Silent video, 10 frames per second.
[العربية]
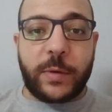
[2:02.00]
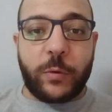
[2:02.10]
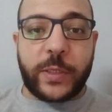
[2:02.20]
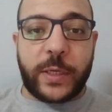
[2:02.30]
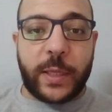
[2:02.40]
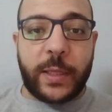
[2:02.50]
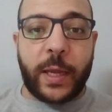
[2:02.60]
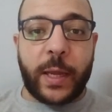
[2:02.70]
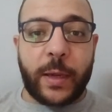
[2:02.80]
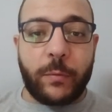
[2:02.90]
الوزير
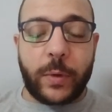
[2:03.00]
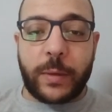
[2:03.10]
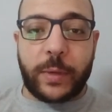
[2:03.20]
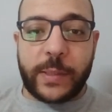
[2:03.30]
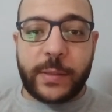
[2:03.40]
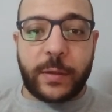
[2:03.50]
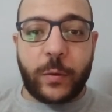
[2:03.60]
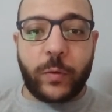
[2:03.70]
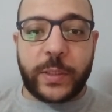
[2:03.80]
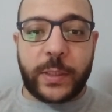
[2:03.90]
يتدخل بحس ان
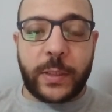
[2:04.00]
الوزير